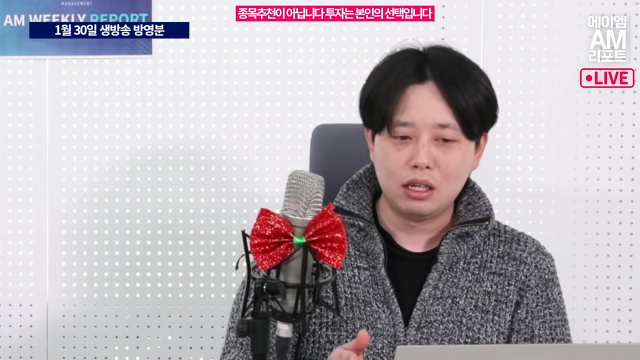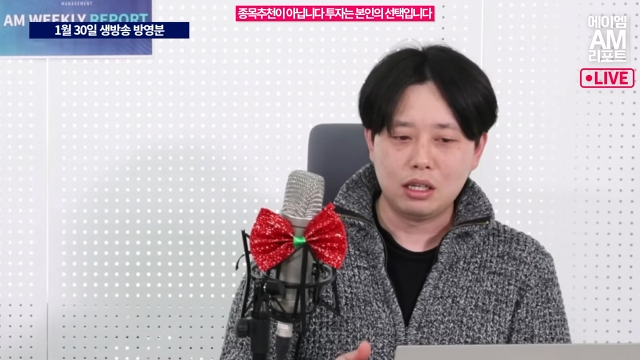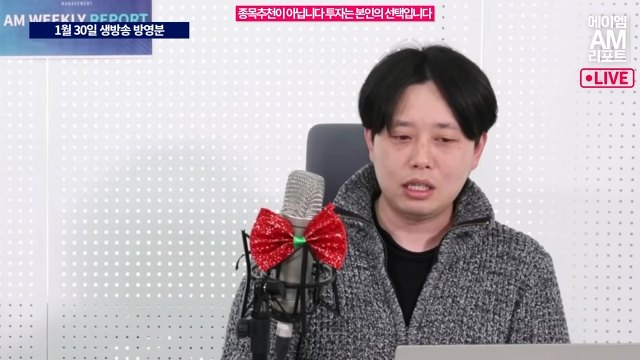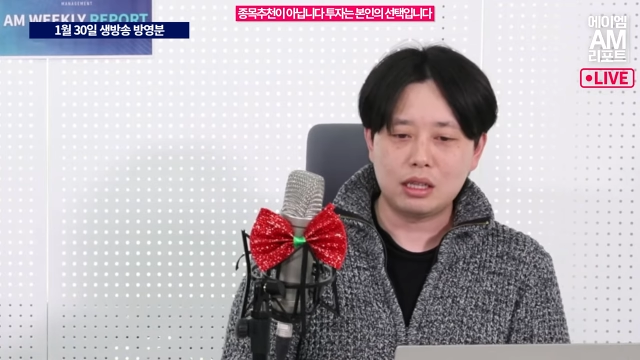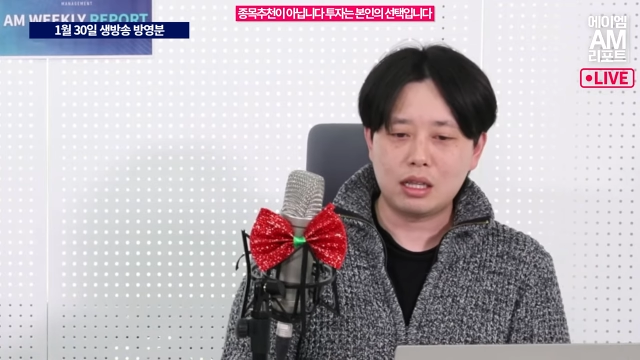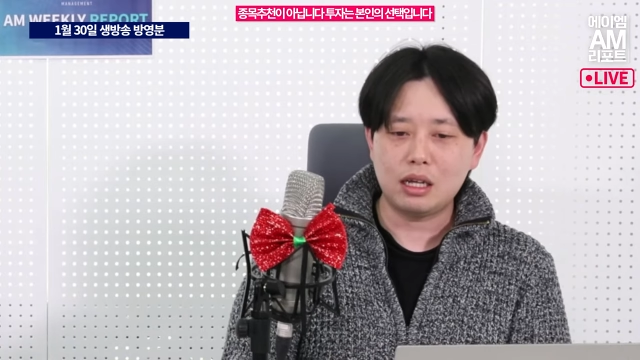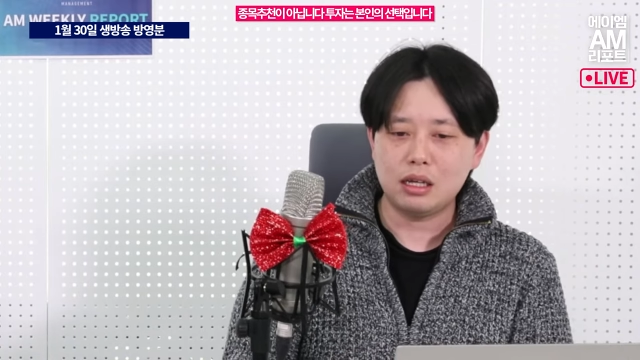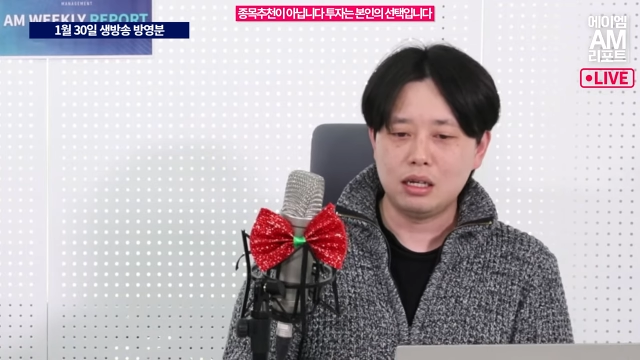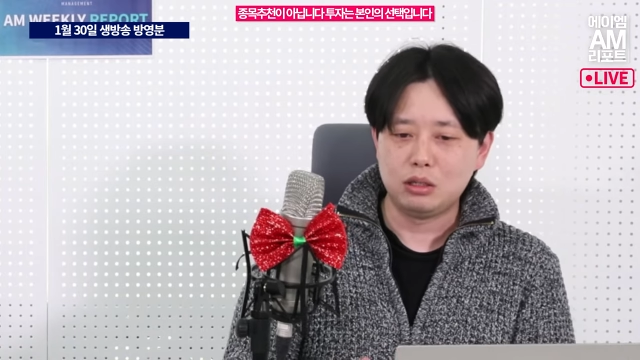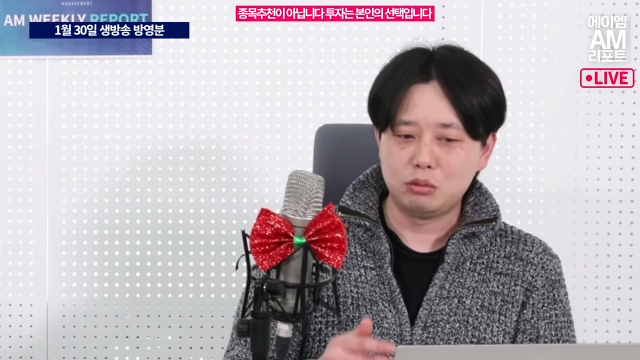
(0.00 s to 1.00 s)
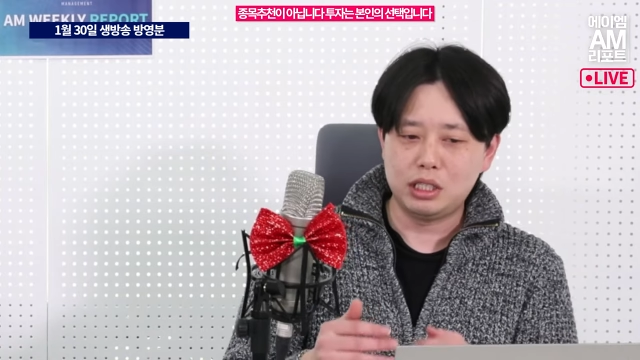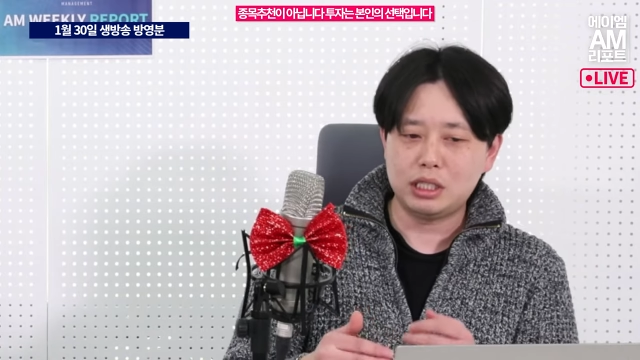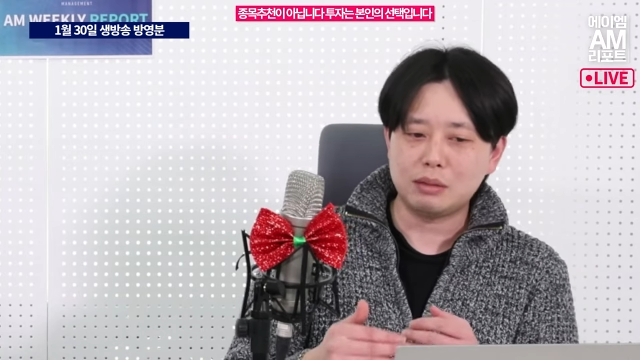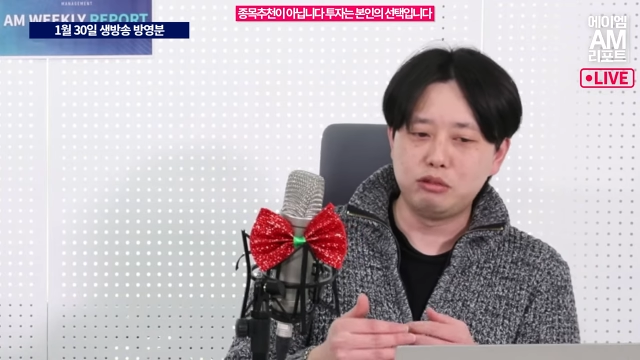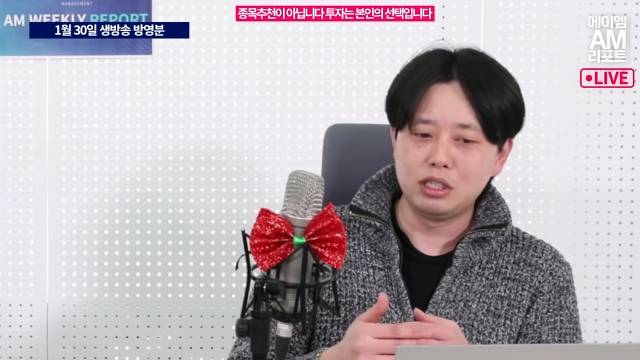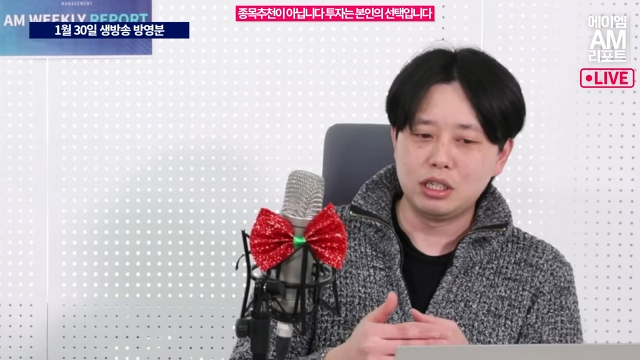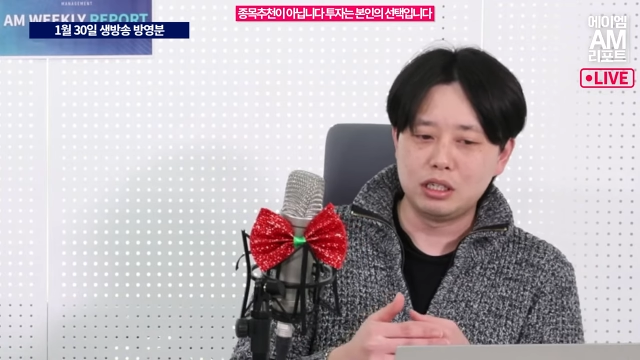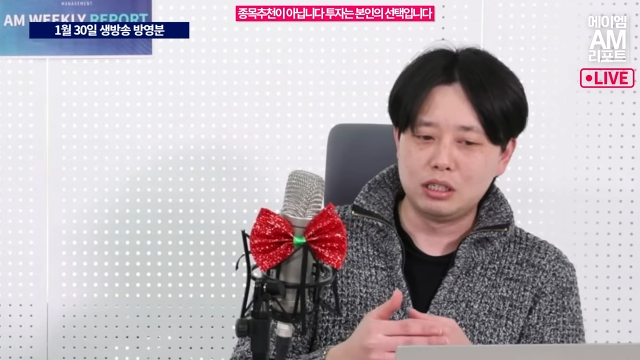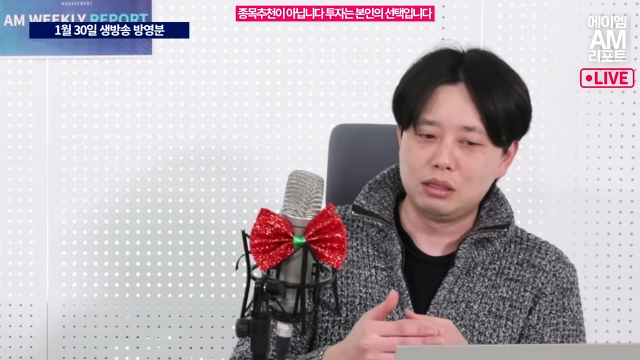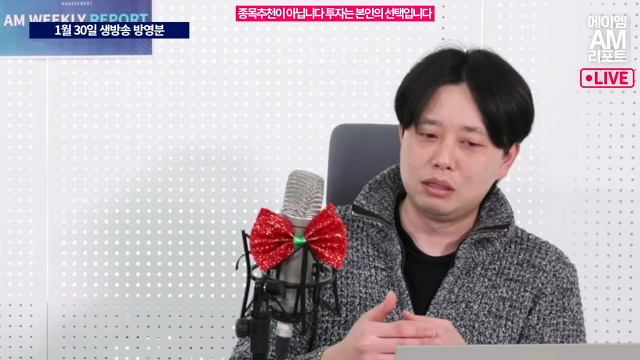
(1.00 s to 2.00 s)
이때 좀 시장
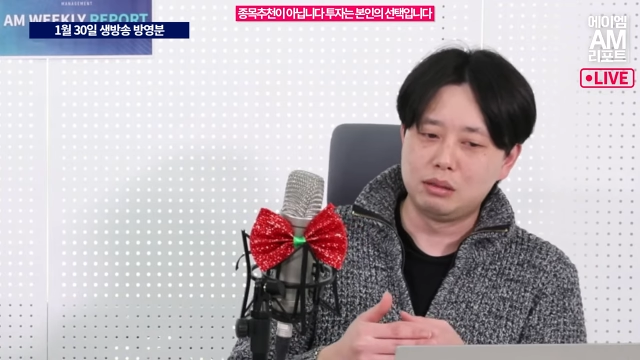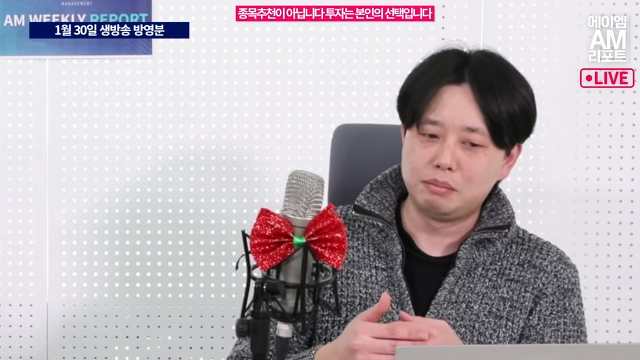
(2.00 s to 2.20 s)
분위기를